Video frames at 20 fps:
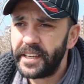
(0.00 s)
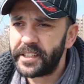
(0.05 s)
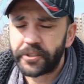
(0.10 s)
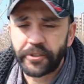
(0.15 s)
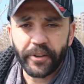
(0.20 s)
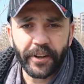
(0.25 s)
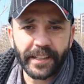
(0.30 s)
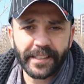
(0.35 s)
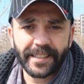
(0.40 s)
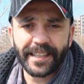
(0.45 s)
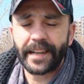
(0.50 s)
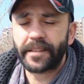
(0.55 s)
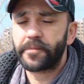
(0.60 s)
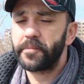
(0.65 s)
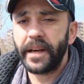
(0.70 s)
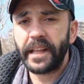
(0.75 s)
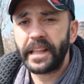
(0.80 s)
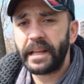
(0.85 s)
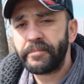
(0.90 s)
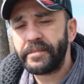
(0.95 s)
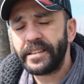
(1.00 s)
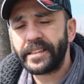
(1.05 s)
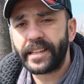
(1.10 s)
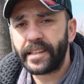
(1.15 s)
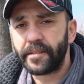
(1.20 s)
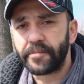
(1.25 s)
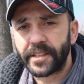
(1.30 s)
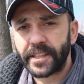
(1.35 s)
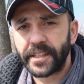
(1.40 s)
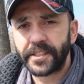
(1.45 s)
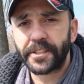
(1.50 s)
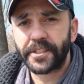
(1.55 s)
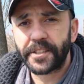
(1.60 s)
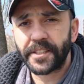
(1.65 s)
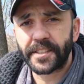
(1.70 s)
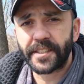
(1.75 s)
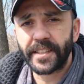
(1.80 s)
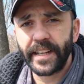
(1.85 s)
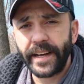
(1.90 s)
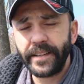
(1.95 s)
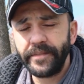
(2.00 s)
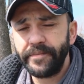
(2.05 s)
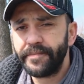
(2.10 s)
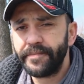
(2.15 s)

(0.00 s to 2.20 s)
hiç de öyle sert bir adam da değilimdir açıkçası yani.